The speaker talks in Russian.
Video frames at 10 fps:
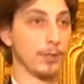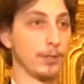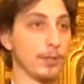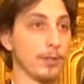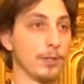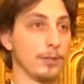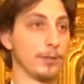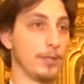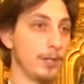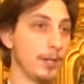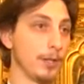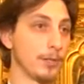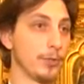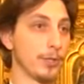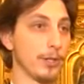этот день
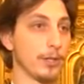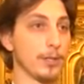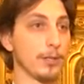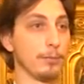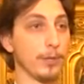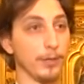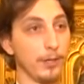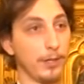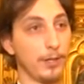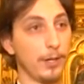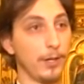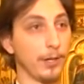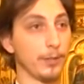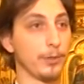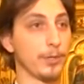освещаются плоды,
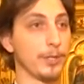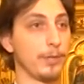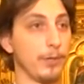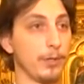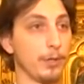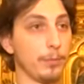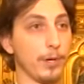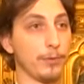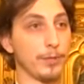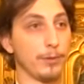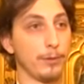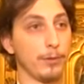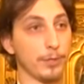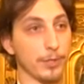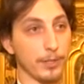которые созревают, как правило, на территории
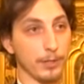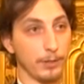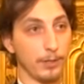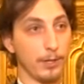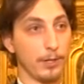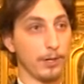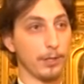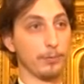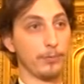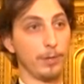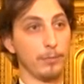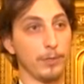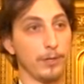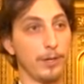нашей страны к этому времени.